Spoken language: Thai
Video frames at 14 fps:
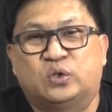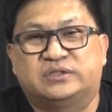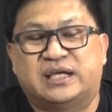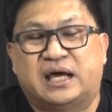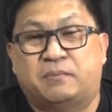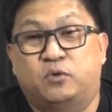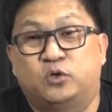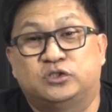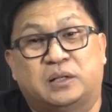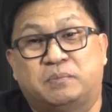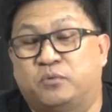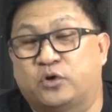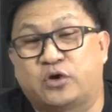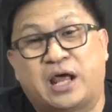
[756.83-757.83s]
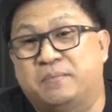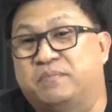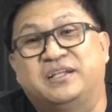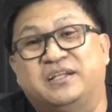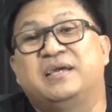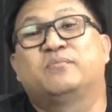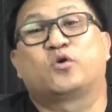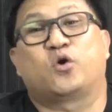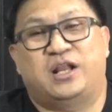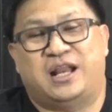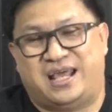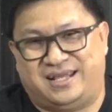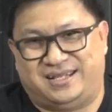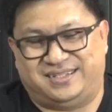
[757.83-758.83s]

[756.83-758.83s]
ชน์จากบริษัทประกันไปเรียบร้อยแล้ว